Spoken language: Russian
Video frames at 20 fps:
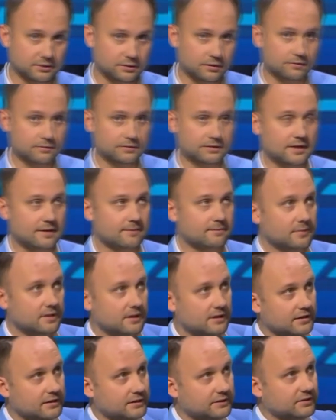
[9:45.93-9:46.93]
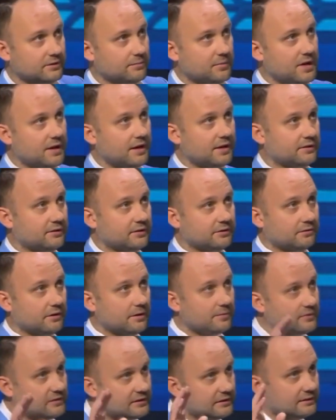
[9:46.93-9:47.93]
э, которого там э, лицемерие
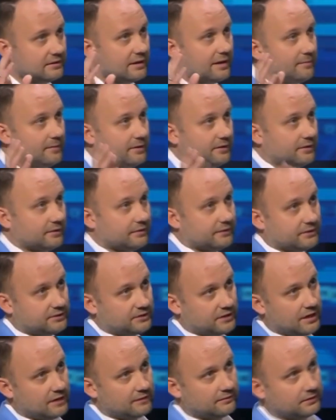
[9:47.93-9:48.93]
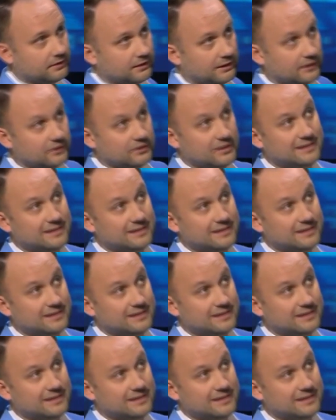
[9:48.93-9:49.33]
со своими слезами зашкаливает